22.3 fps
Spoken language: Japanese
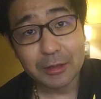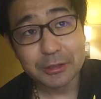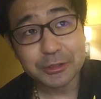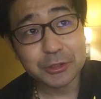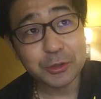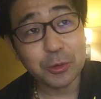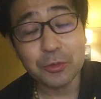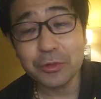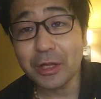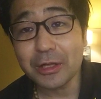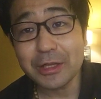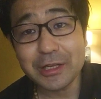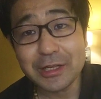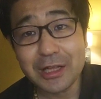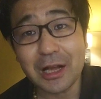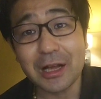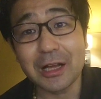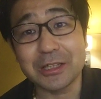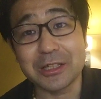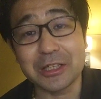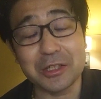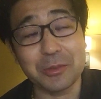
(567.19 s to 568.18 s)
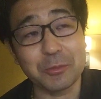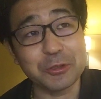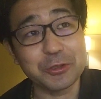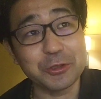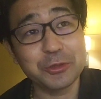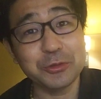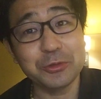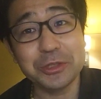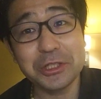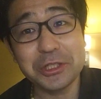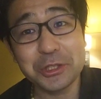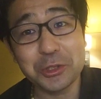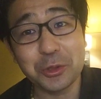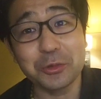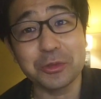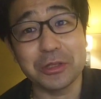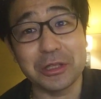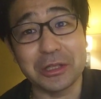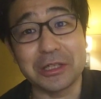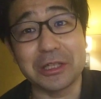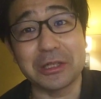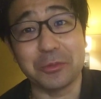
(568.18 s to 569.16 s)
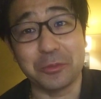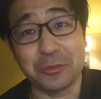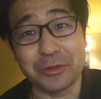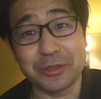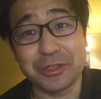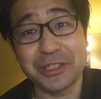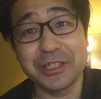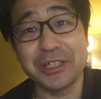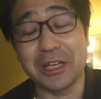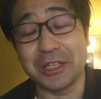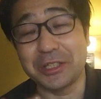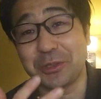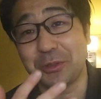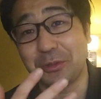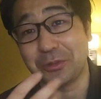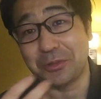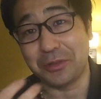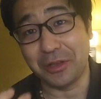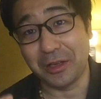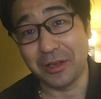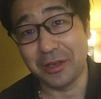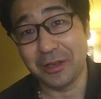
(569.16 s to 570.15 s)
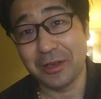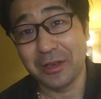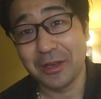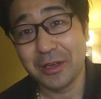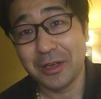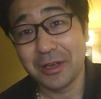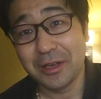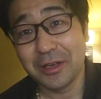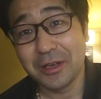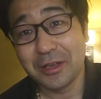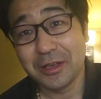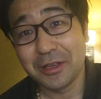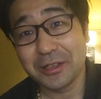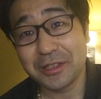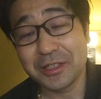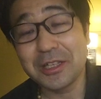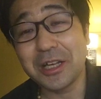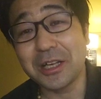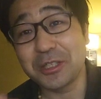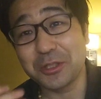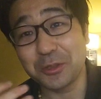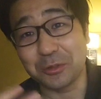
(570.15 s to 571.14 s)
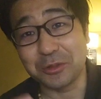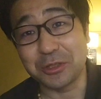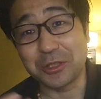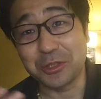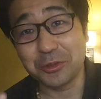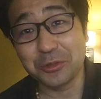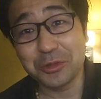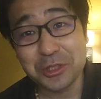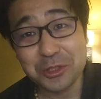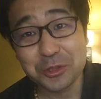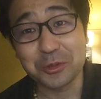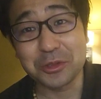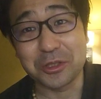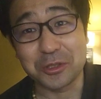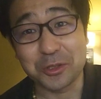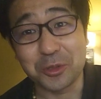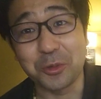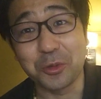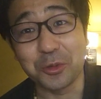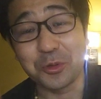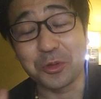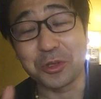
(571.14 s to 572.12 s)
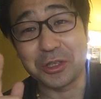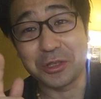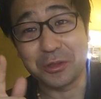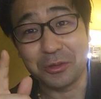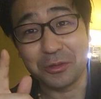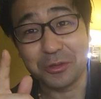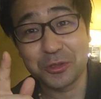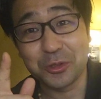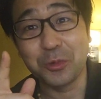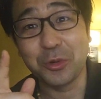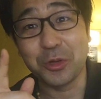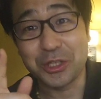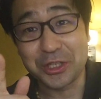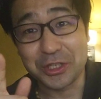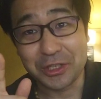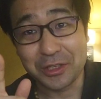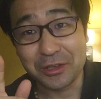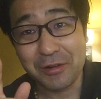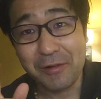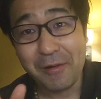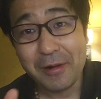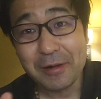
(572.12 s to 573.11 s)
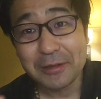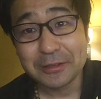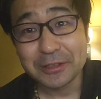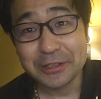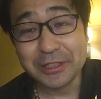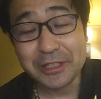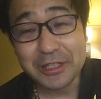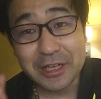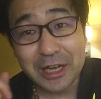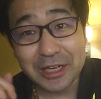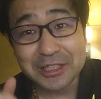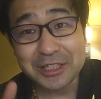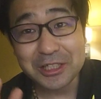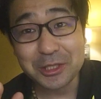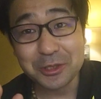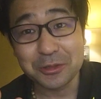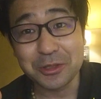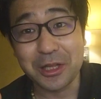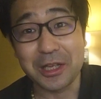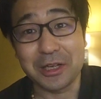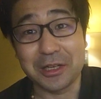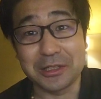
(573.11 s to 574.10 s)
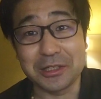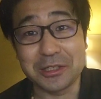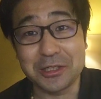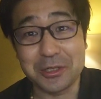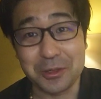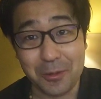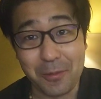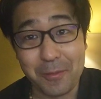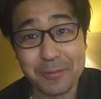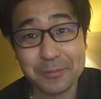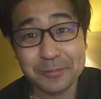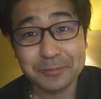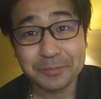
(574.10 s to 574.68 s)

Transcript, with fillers: そんなにいなかったと思う。10人ちょっとだったと思います。来た人って。来た人って10人ちょっとその時の、その日。いかに少ないかですよ。